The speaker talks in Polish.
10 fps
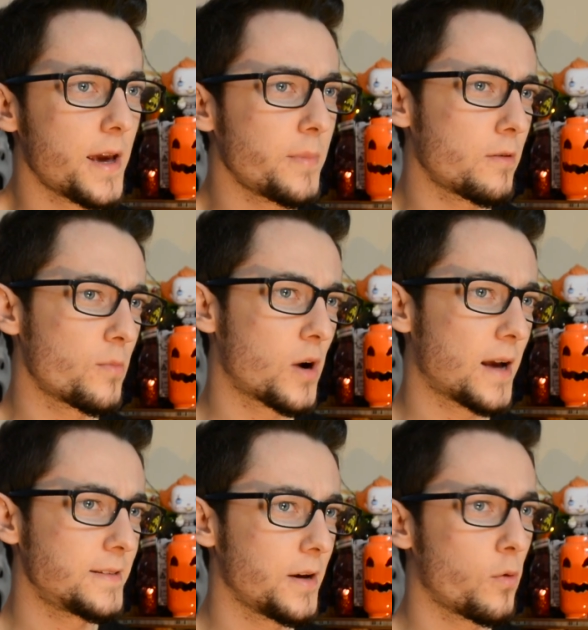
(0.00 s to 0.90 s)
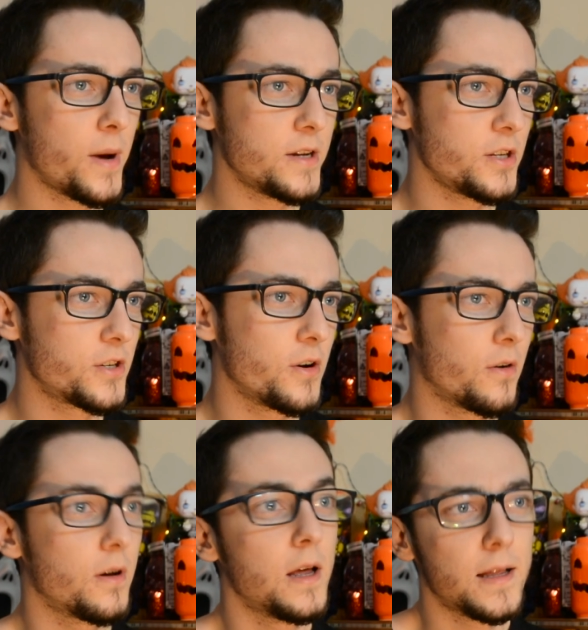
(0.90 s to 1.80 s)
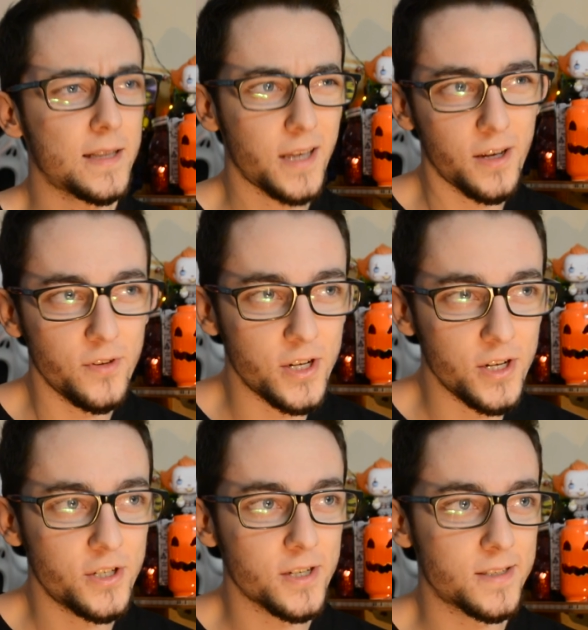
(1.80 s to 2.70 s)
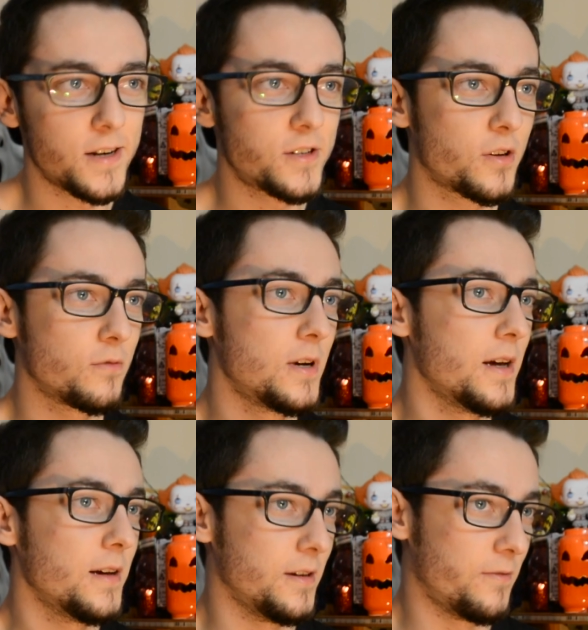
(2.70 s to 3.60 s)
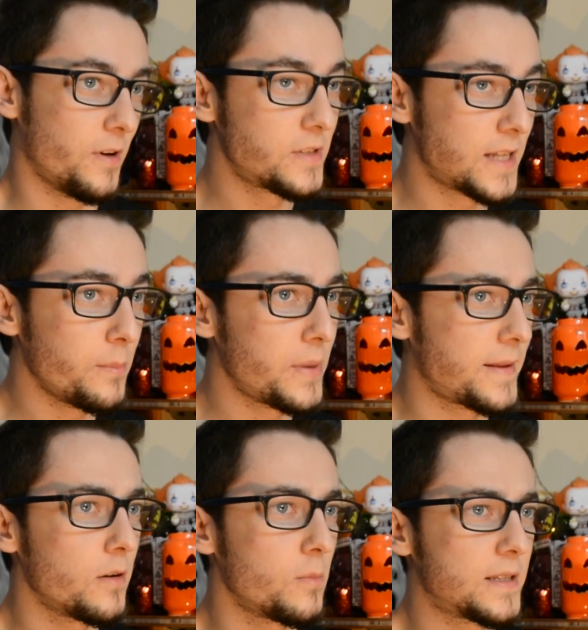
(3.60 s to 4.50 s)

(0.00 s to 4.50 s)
Ja miałem okazję obejrzeć go, tak jak widzieliście zresztą e, we wstępie tego